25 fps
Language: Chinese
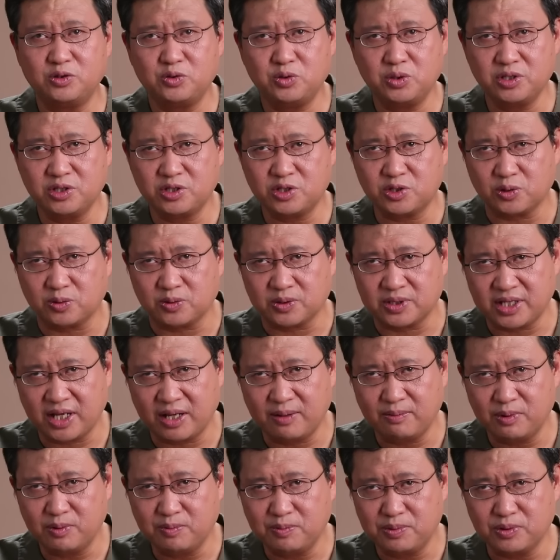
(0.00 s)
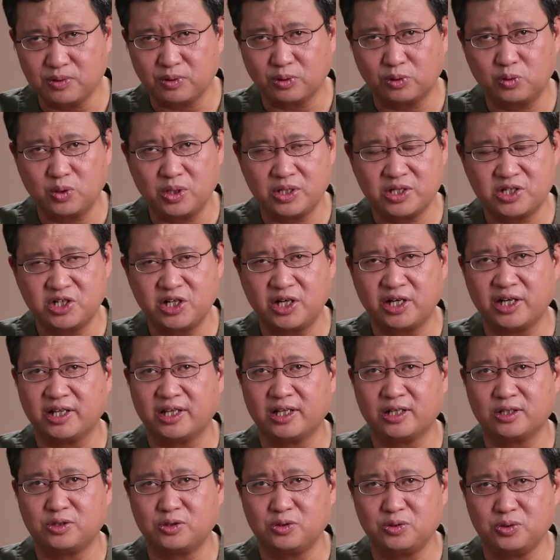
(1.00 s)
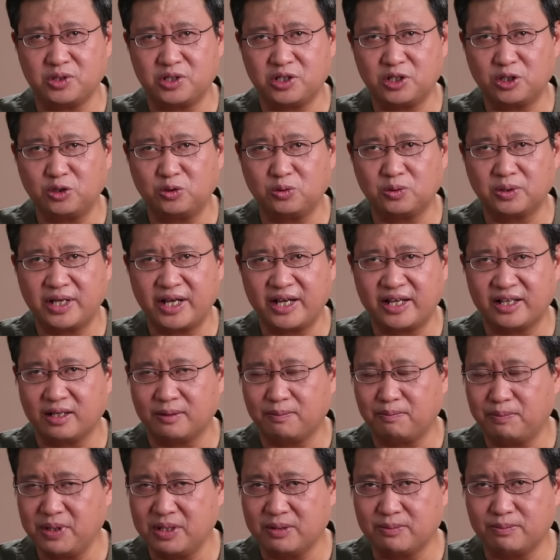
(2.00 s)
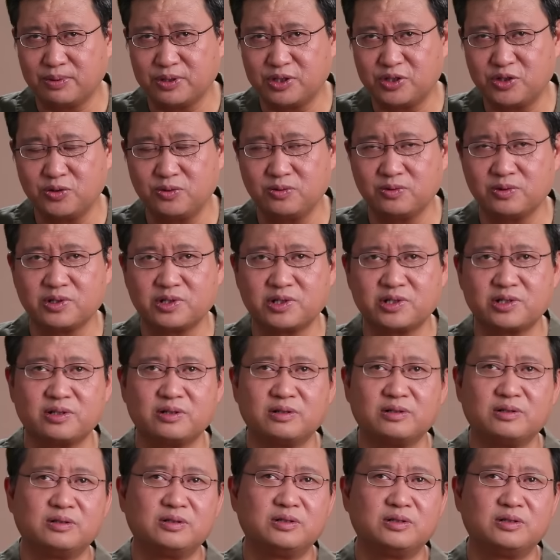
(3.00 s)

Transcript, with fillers: 军总参谋部对这里的局势动态呢并不重视，